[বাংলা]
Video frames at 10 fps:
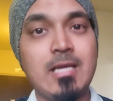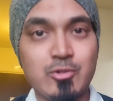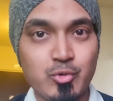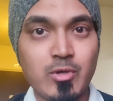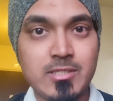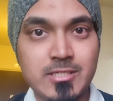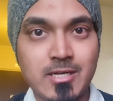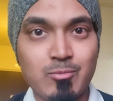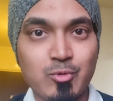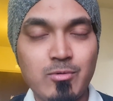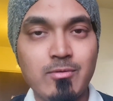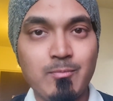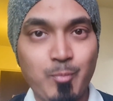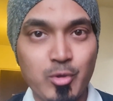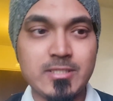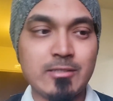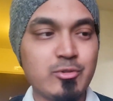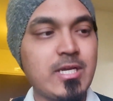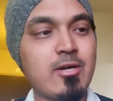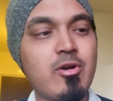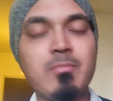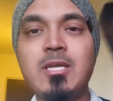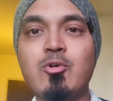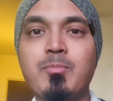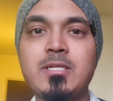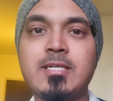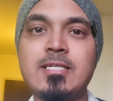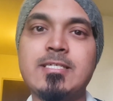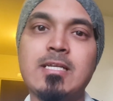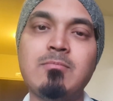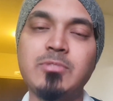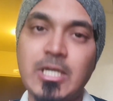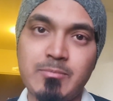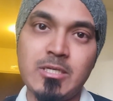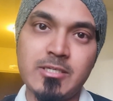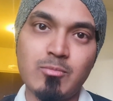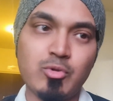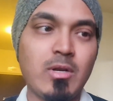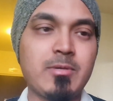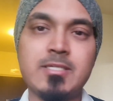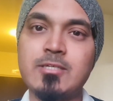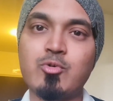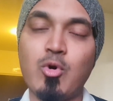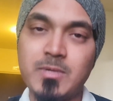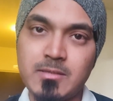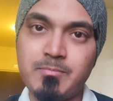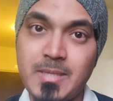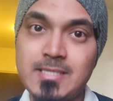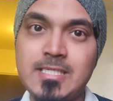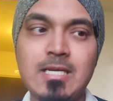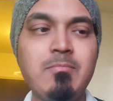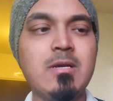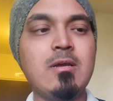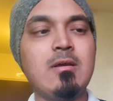তেরো চোদ্দ হাজার টাকার মতো পড়ে যায় তো যার কারণে আমি ইউরোপে এটা কিনেছিলাম ষাট মিলিটার বোতল আমি এটা একটু কমে পেয়েছিলাম